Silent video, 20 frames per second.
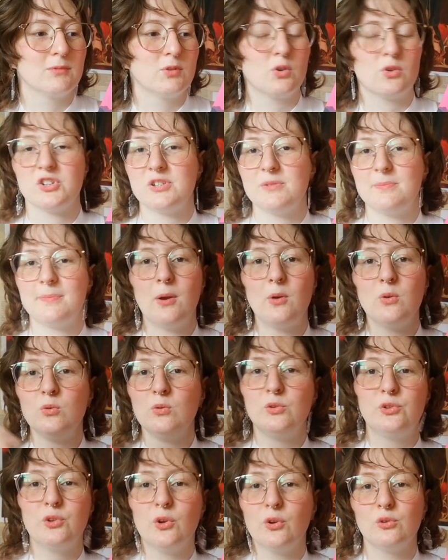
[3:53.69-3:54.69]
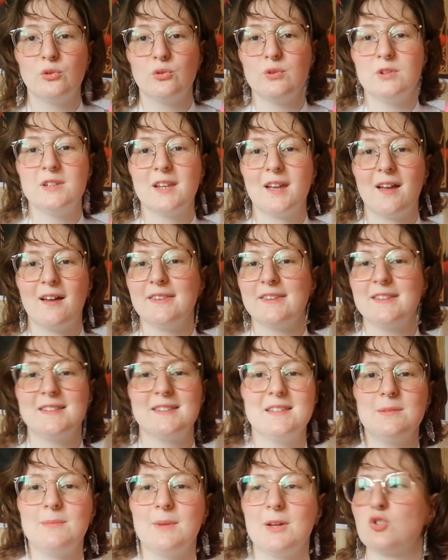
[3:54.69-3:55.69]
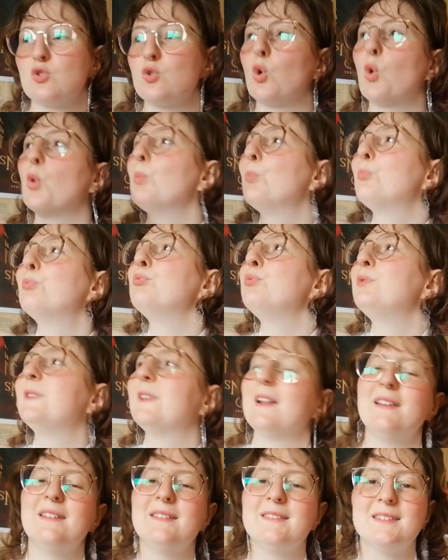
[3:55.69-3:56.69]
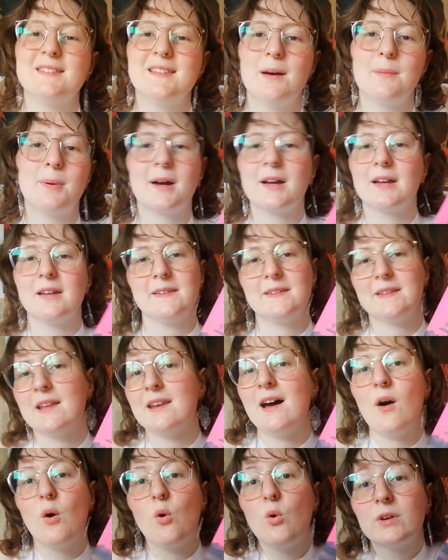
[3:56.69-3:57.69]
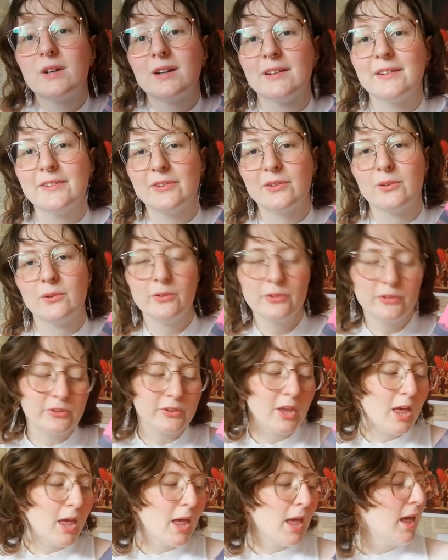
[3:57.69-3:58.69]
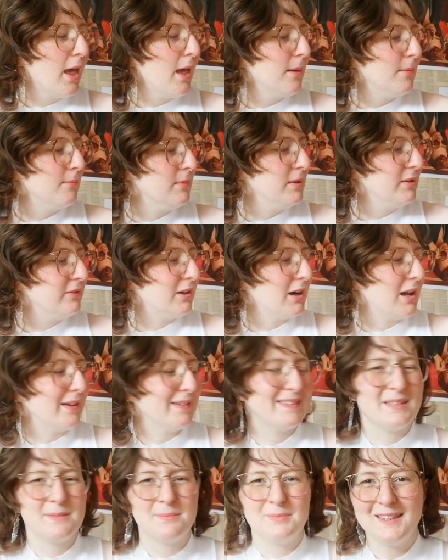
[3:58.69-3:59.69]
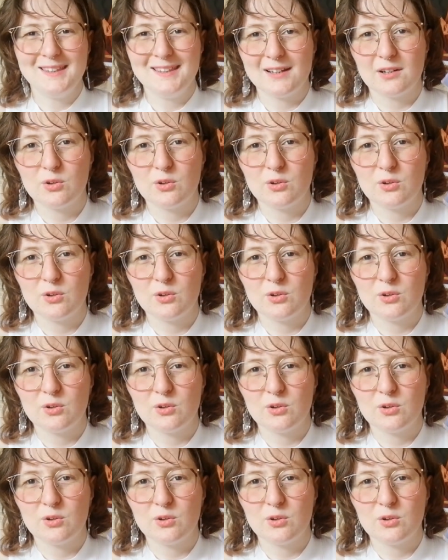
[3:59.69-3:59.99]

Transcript: quand j'ai pas eu le temps de le lire un été, bah, je le repousse à l'été d'après, ça n'a aucun sens. Mais voilà, c'est peut-être à